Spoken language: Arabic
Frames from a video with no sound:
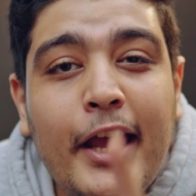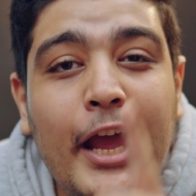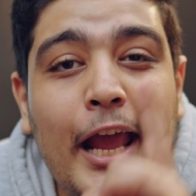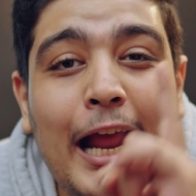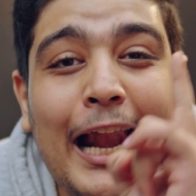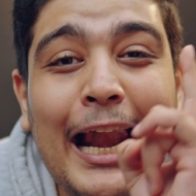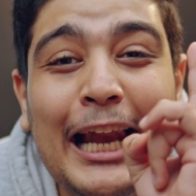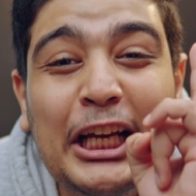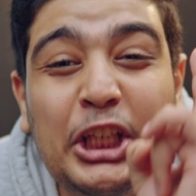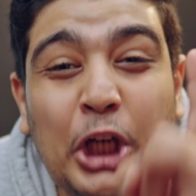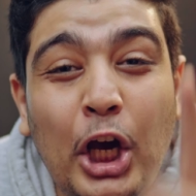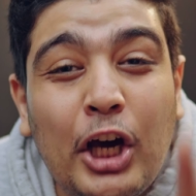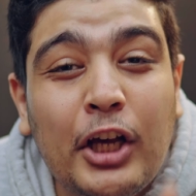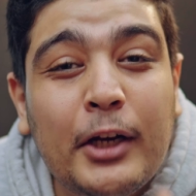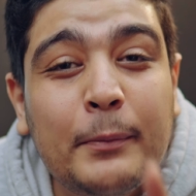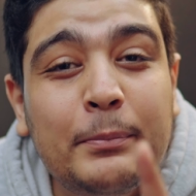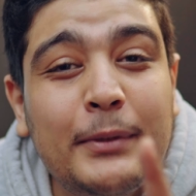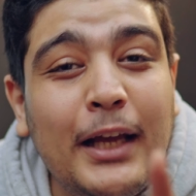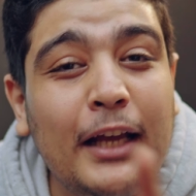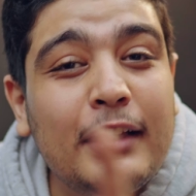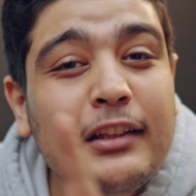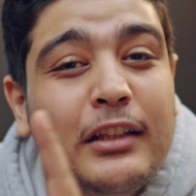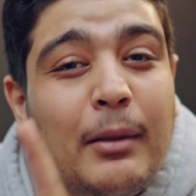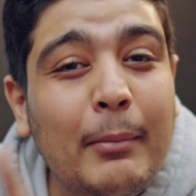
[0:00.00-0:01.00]
الشهر
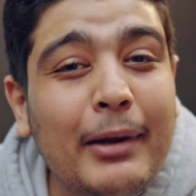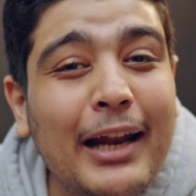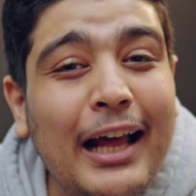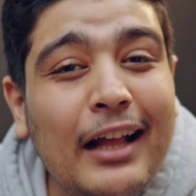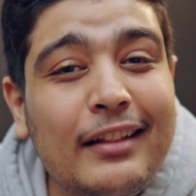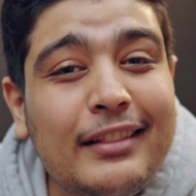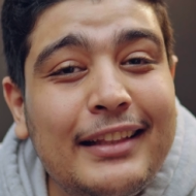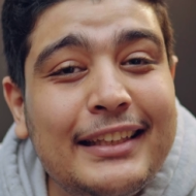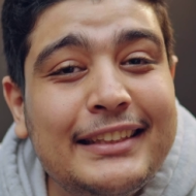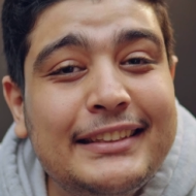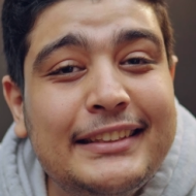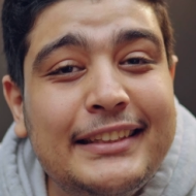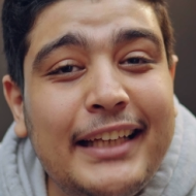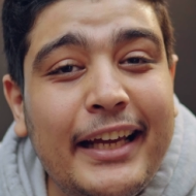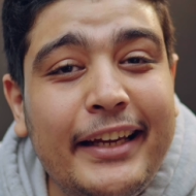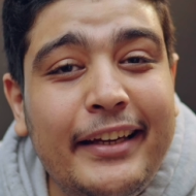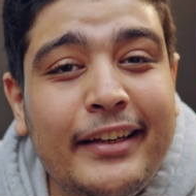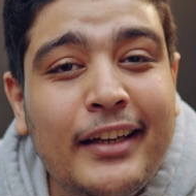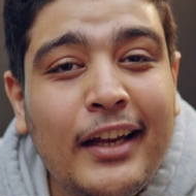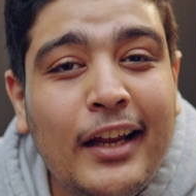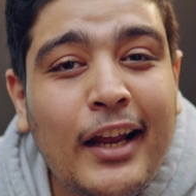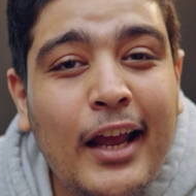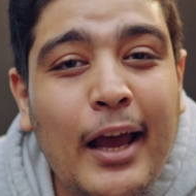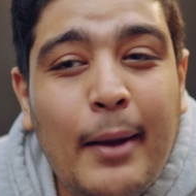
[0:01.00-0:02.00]
بتاع الضمان عدى
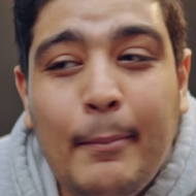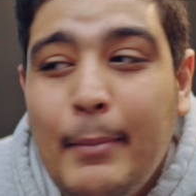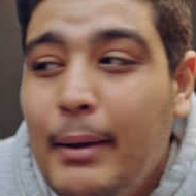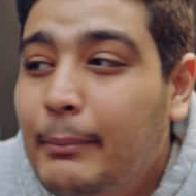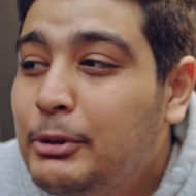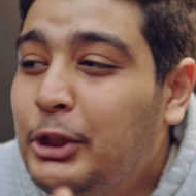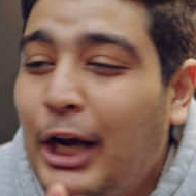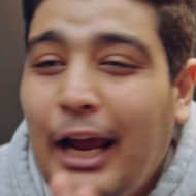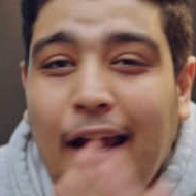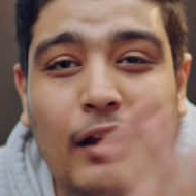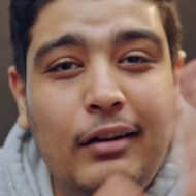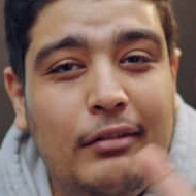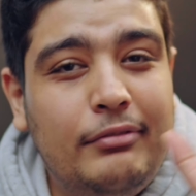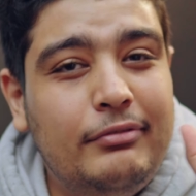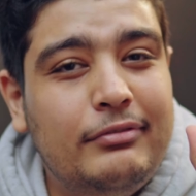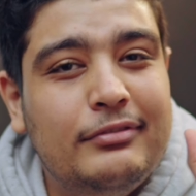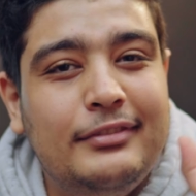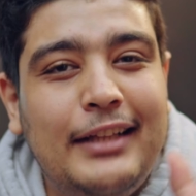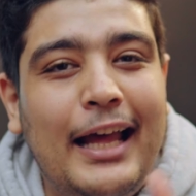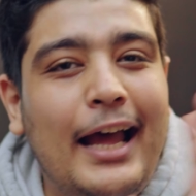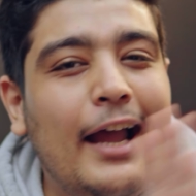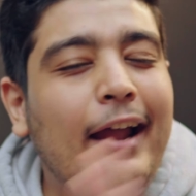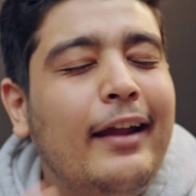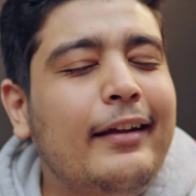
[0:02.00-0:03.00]
ازاي ما مش عارف
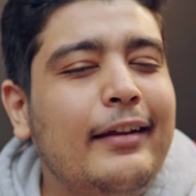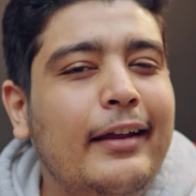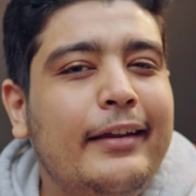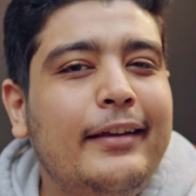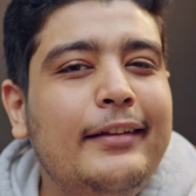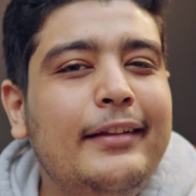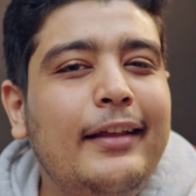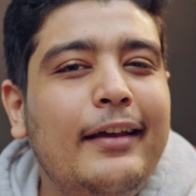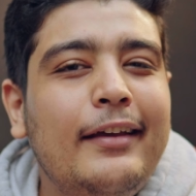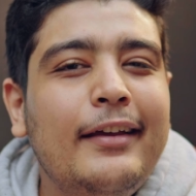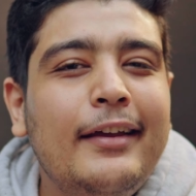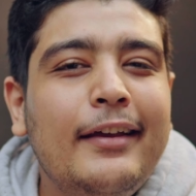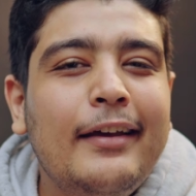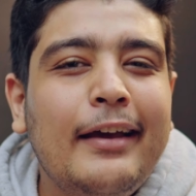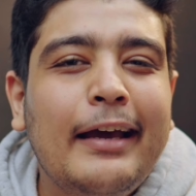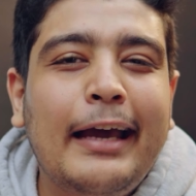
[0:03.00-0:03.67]
دي حاجه كده